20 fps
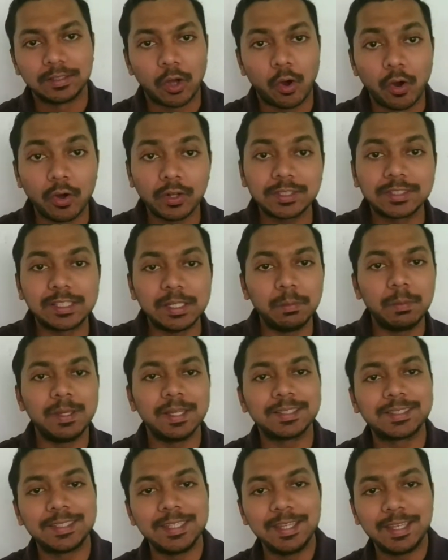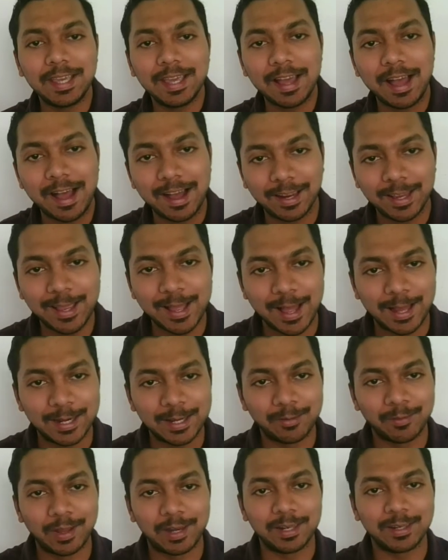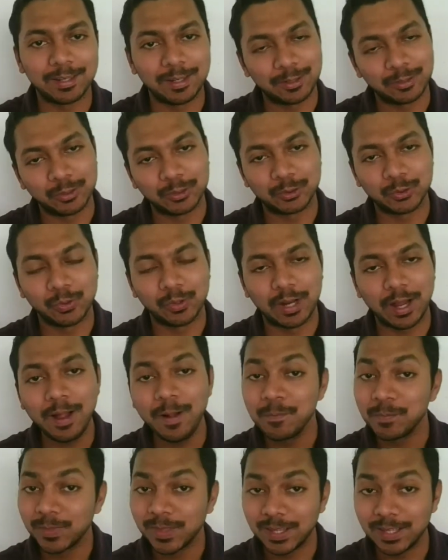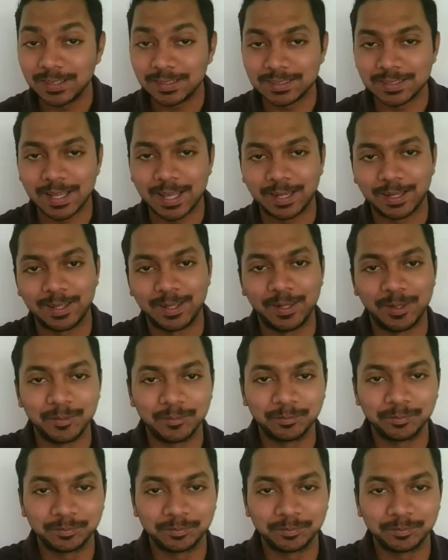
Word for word: और सी e के आगे आने वाले निर्देशों का इंतजार करें